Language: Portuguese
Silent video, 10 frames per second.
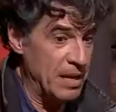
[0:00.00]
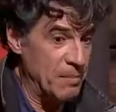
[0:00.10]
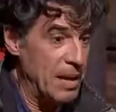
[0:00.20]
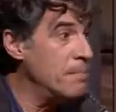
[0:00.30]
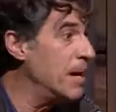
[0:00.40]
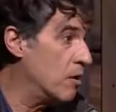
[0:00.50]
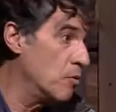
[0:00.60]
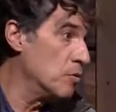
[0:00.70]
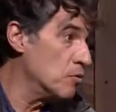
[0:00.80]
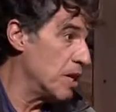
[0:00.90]
minha mãe,
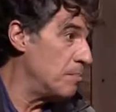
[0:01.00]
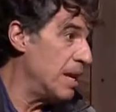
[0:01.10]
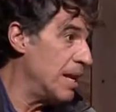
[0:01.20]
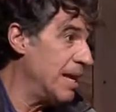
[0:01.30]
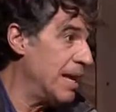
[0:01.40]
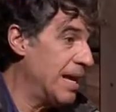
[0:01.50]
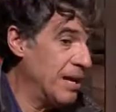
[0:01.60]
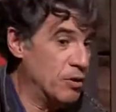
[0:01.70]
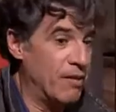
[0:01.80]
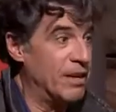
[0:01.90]
como não sabia ler,
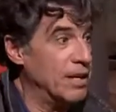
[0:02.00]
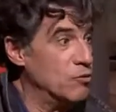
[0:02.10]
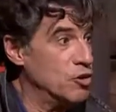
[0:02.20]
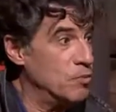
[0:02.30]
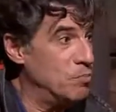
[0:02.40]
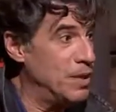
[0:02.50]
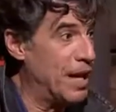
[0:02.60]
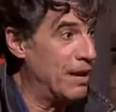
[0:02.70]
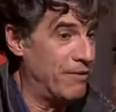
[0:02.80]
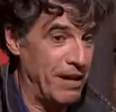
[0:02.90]
eu estava lendo gibi,
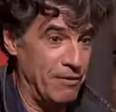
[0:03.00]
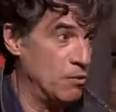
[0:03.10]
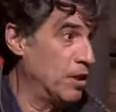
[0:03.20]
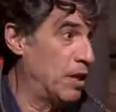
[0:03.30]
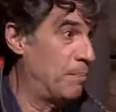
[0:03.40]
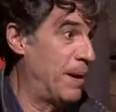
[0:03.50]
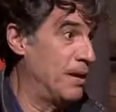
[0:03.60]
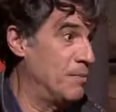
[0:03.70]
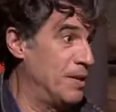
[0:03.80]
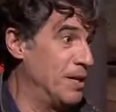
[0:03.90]
ela falava, não
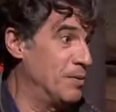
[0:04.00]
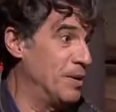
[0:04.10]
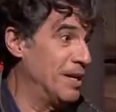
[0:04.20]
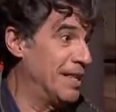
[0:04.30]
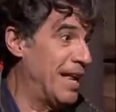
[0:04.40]
atrapalha o menino que ele está